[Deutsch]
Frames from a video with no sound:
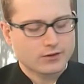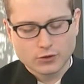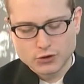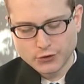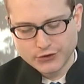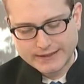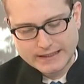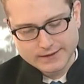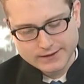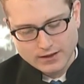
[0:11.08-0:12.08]
unterstützen
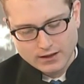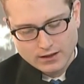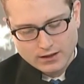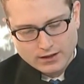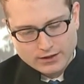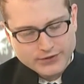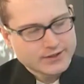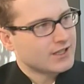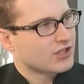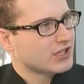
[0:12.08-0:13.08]
das, wird
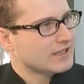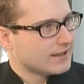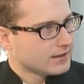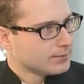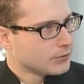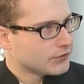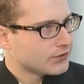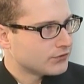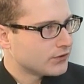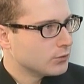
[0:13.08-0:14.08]
der Genderismus
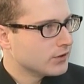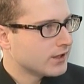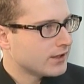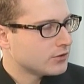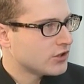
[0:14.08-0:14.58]
verurteilt und die